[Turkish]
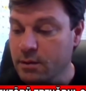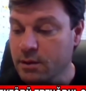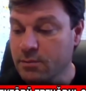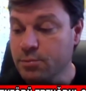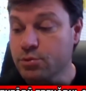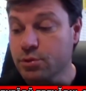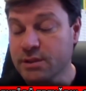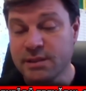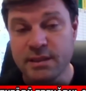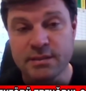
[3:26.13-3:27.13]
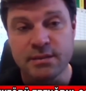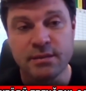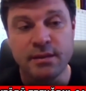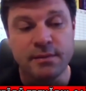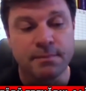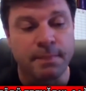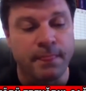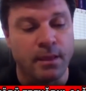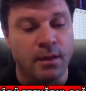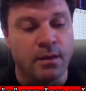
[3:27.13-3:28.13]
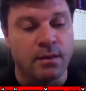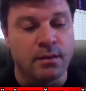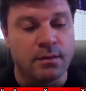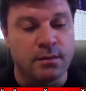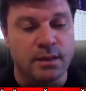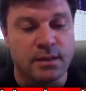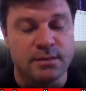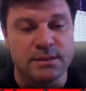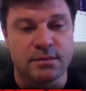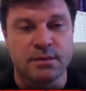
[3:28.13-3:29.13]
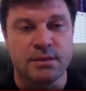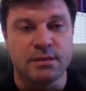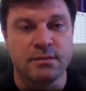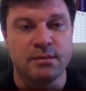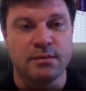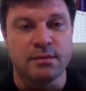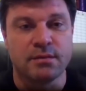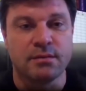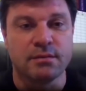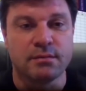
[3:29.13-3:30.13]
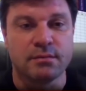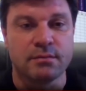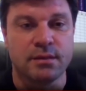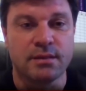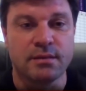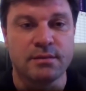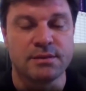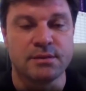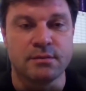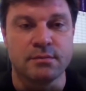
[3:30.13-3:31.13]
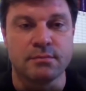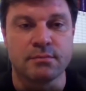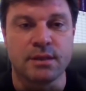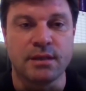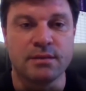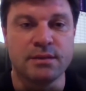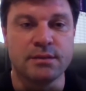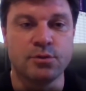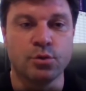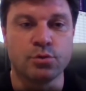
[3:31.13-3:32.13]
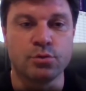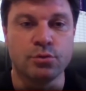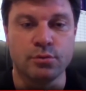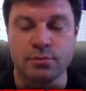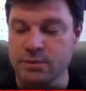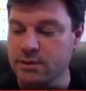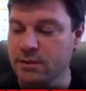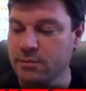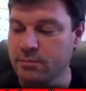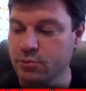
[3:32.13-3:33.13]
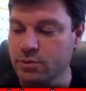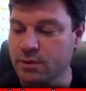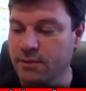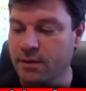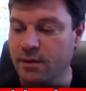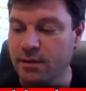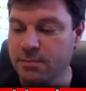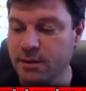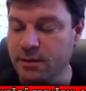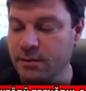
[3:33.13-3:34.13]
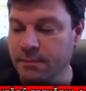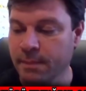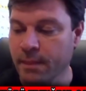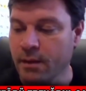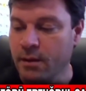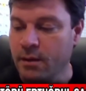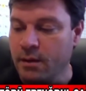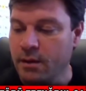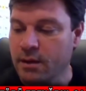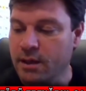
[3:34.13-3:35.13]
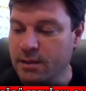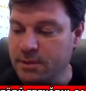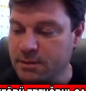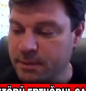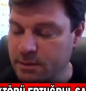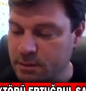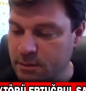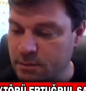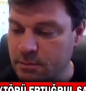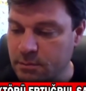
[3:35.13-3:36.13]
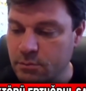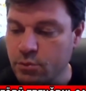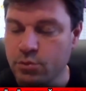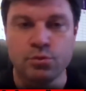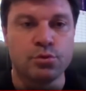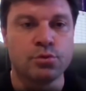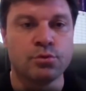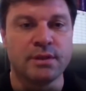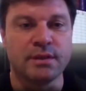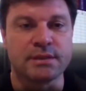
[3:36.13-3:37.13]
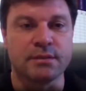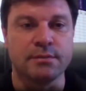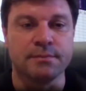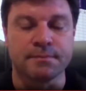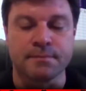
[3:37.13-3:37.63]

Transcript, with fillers: Tabii bu süreç içerisinde yaklaşık 40 yıllık arkadaşı, kardeşi, dostu işte Mustafa abi'yi kaybetmenin üzüntüsünü de yaşadı.